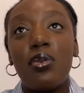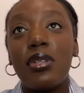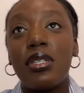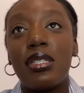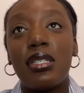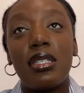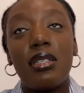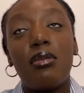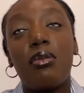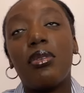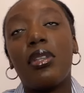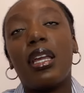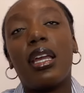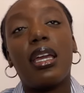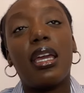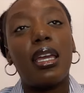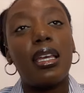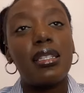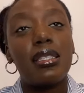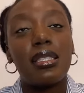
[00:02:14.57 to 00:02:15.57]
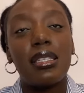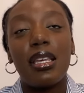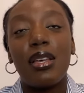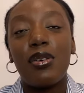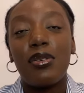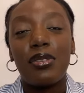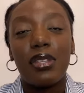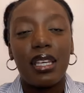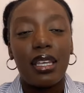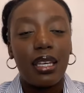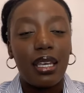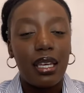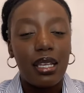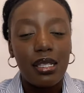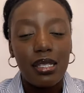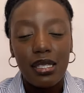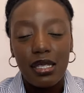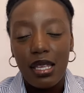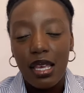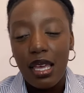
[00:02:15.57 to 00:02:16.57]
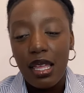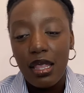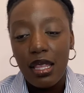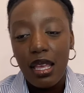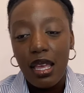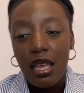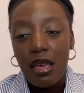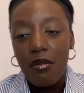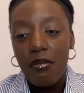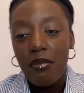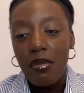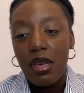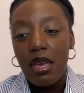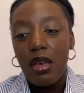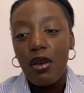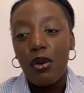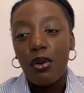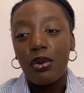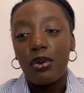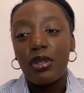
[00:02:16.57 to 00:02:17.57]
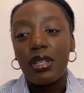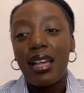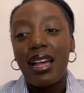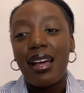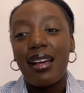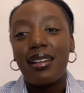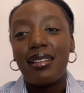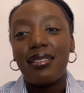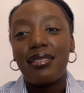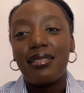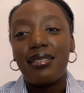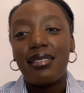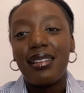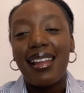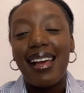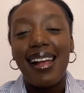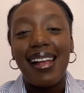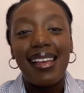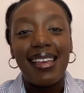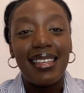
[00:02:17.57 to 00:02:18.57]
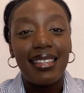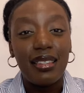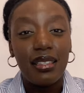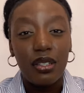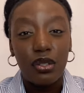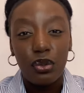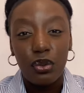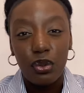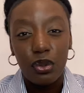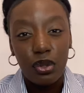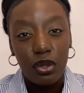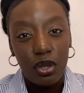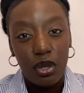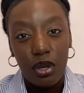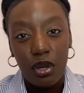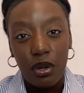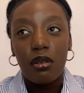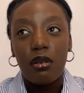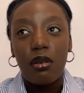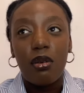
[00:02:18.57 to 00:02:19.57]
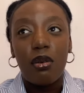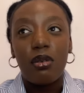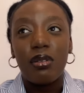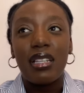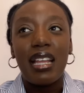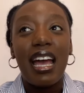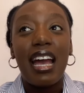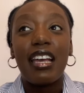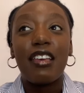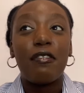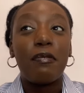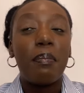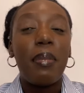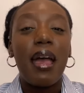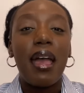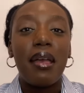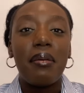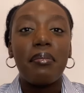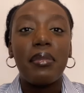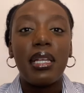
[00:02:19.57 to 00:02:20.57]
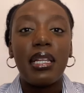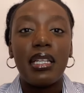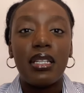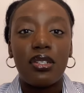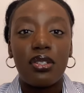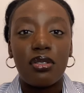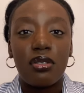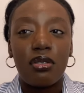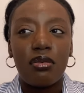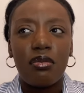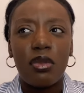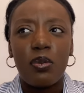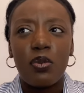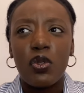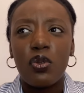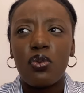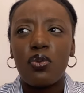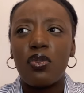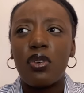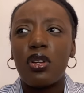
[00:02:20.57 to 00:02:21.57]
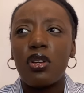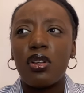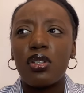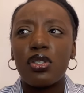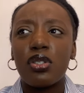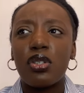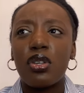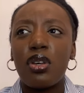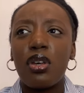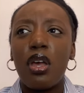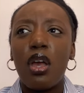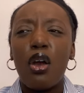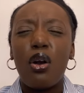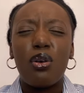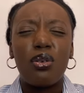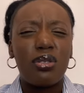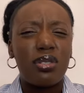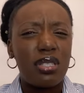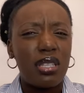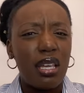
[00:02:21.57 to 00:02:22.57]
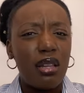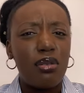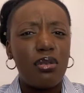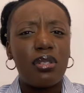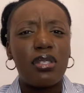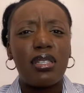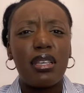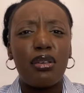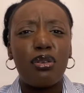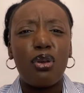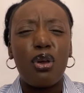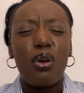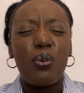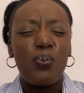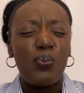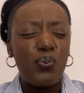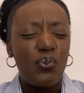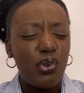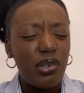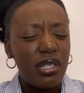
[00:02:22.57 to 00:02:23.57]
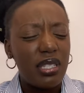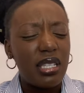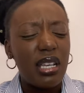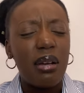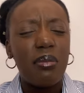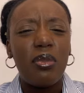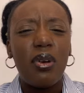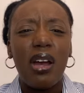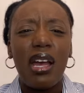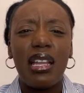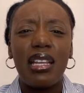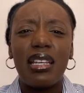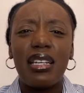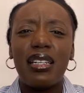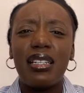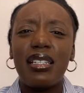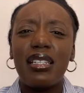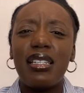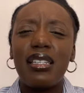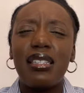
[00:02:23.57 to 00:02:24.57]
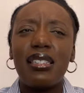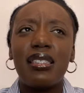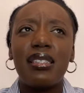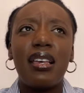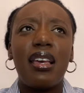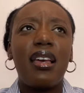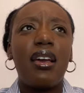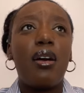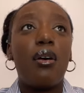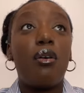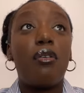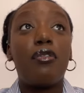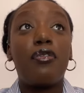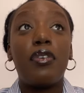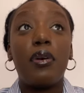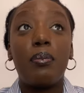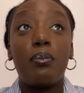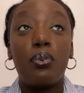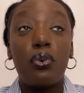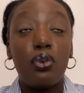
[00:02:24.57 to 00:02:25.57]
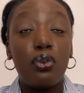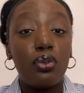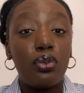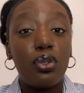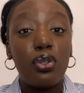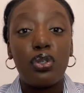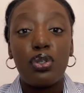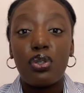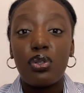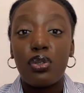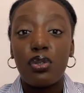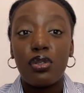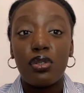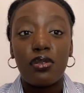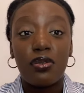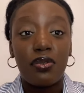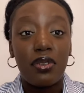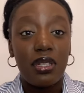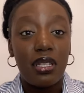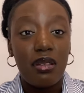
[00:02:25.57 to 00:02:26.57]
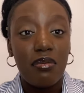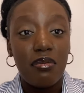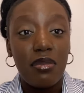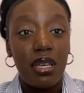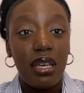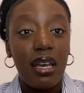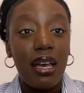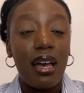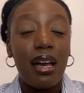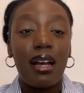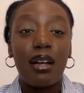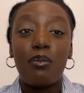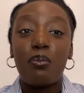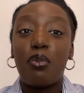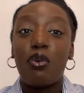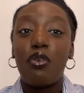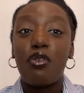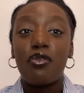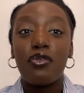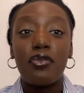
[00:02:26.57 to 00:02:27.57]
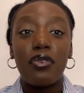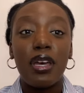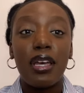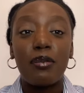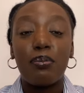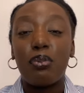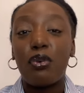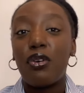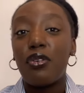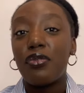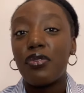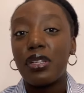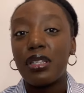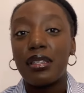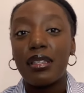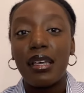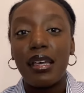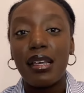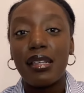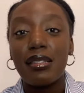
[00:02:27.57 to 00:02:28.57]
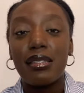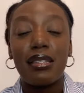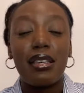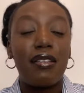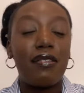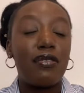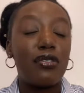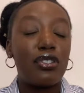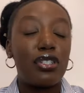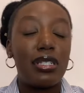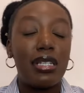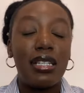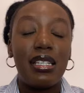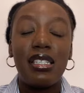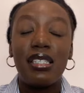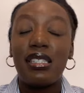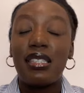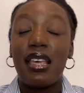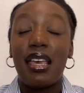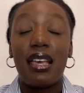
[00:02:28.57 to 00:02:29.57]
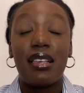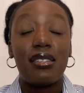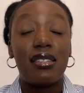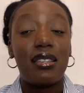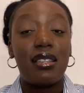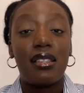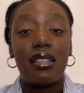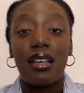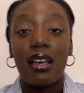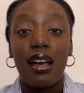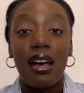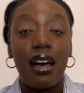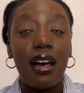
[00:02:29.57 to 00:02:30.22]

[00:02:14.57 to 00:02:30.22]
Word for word: ici, on est chrétien, on est chrétienne, mais on a la haine dans nos cœurs. On n'arrive pas à aimer les gens. Même souvent lorsque on sert le Seigneur puissamment à l'église, on fait beaucoup de choses, on fait des miracles, prophètes, prophétesses, évangélistes, etc.